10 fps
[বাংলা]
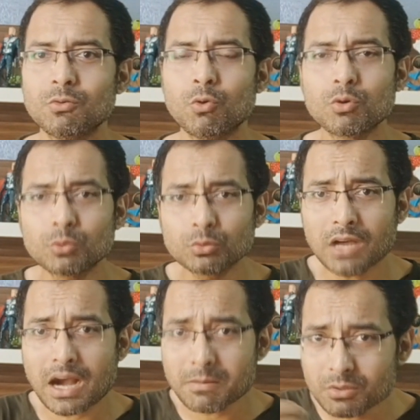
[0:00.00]
ওর মতো তো
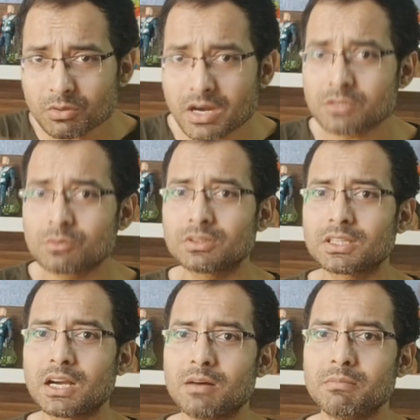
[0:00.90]
আমিও কাজ
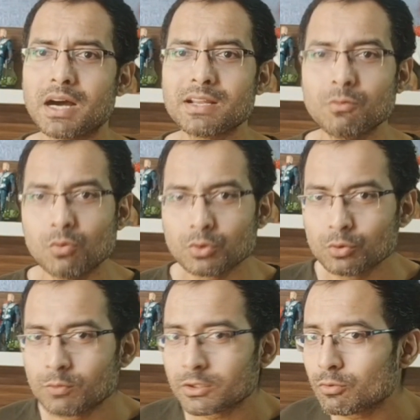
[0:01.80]
করতাম আরে ও
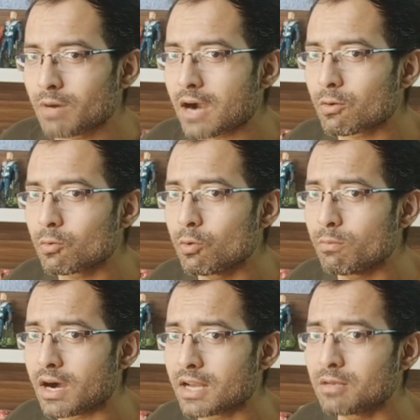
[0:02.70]
শুধুমাত্র
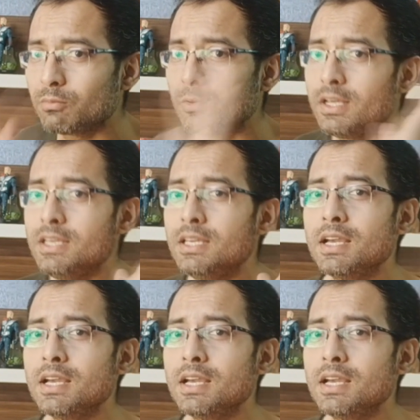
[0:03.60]
ভাগ্যবান বলেই